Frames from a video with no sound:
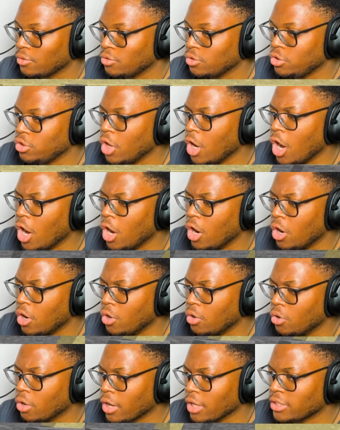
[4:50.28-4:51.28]

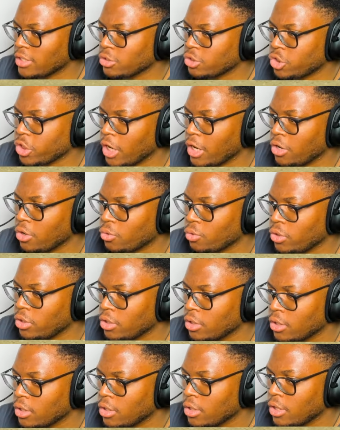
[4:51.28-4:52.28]
Yo! Che sta succedendo qui?